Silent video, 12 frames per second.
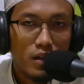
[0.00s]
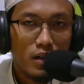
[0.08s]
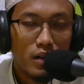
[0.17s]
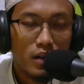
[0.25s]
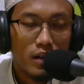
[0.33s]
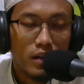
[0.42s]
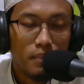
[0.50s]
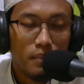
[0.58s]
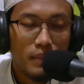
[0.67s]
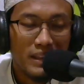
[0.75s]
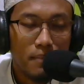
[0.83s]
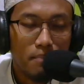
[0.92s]
uh,
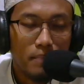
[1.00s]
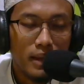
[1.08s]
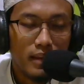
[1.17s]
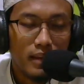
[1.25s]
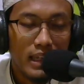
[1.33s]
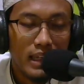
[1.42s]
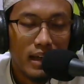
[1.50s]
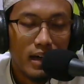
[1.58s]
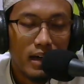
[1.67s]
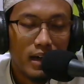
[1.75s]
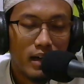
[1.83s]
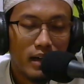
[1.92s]
tempat di,
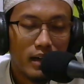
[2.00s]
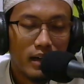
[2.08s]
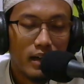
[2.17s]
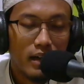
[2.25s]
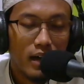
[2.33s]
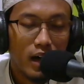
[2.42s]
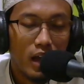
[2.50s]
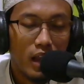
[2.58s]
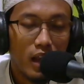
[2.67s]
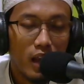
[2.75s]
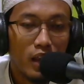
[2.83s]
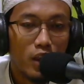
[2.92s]
uh, eh,
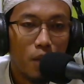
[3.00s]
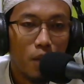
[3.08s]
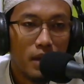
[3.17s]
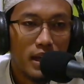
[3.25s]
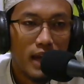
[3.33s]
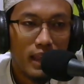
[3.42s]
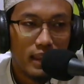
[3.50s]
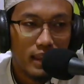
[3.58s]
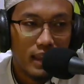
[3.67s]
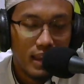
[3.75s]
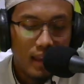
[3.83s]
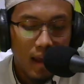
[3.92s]
Allah melihat
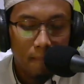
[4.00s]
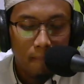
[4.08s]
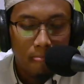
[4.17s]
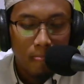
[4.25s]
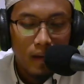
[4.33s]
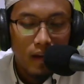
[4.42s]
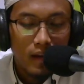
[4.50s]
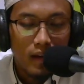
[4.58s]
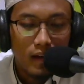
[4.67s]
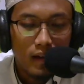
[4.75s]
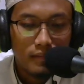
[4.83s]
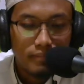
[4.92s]
kita
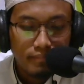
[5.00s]
ya.